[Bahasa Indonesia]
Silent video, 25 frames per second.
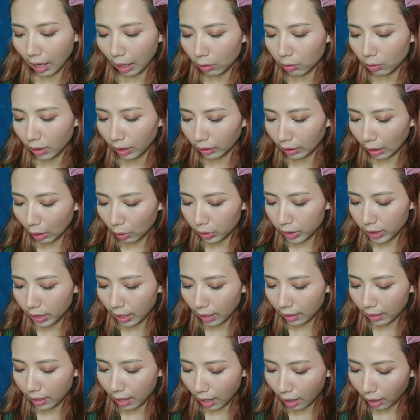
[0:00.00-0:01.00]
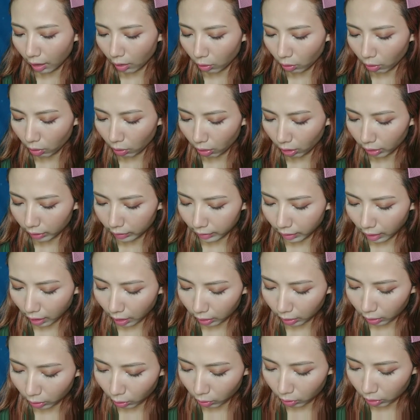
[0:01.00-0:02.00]
aku nggak tahu dia ada
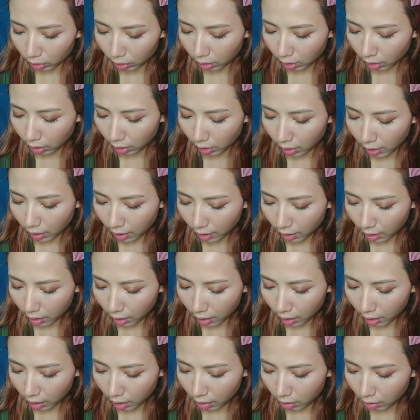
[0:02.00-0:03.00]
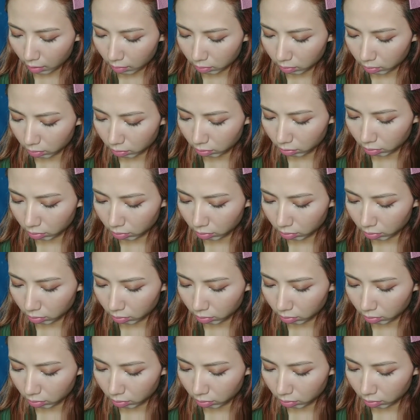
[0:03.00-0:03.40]
alkoholnya atau enggak